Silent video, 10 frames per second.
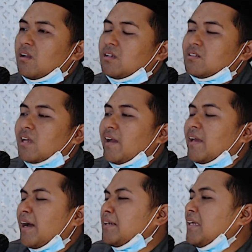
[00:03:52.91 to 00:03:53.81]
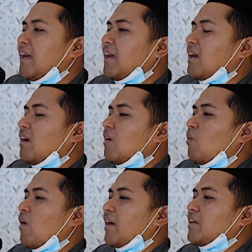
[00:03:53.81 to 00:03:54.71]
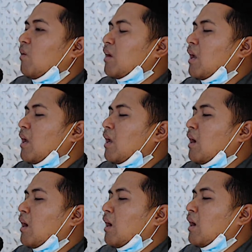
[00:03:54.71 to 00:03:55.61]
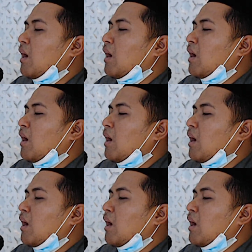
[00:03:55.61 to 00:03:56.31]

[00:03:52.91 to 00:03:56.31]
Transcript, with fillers: Sayangnya wahai orang-orang yang beriman,